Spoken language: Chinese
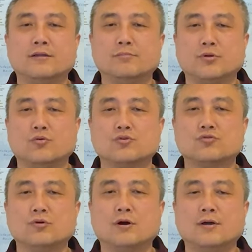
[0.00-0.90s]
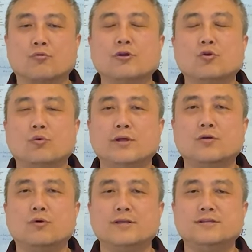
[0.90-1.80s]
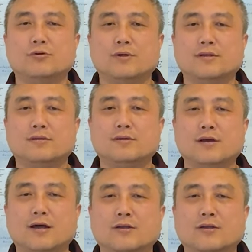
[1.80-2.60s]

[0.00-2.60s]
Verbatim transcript: 那比如说关于婚姻关系问题。